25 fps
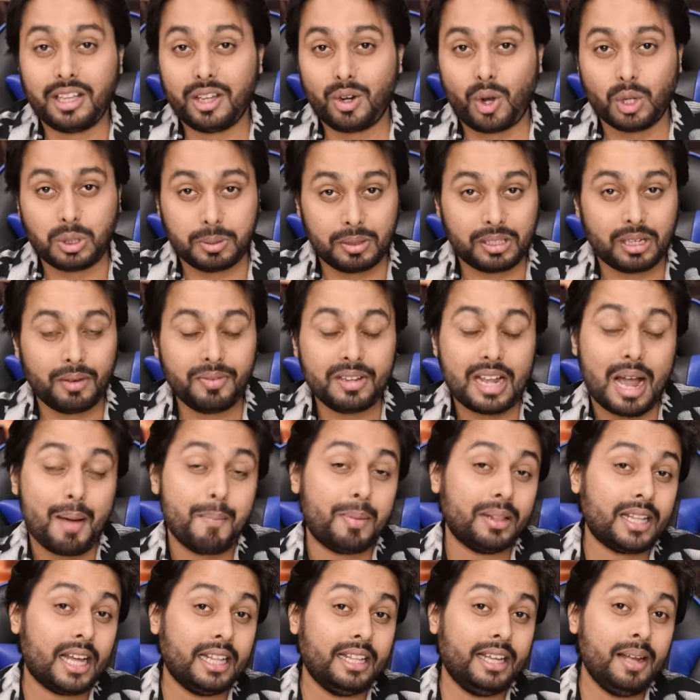रॉस
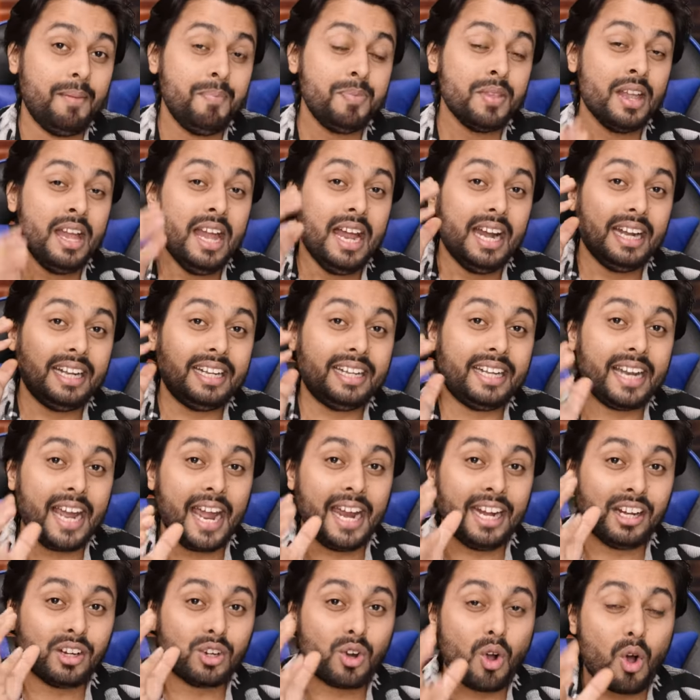यहाँ बता दें
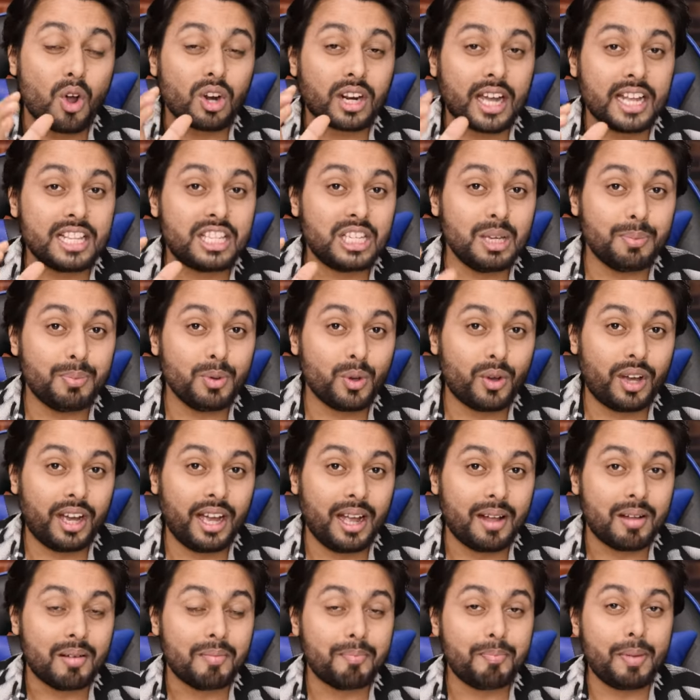टेन कोर का जीपीयू
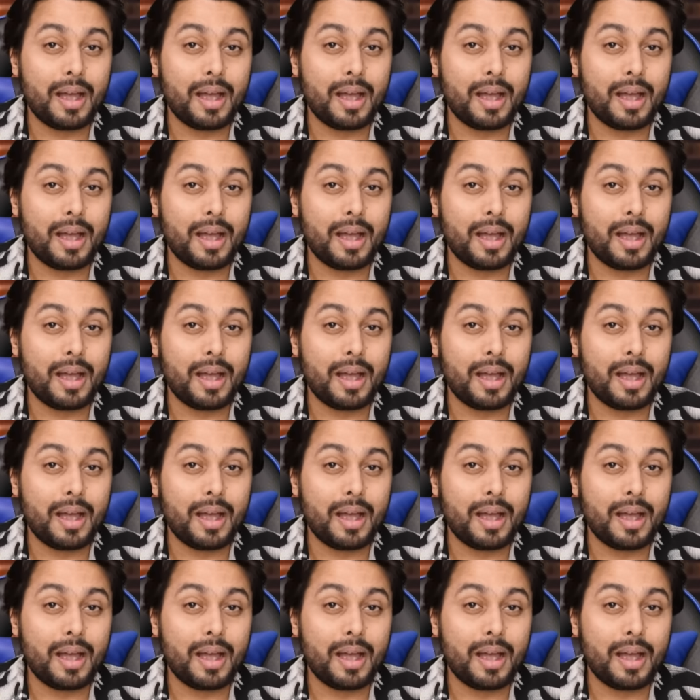है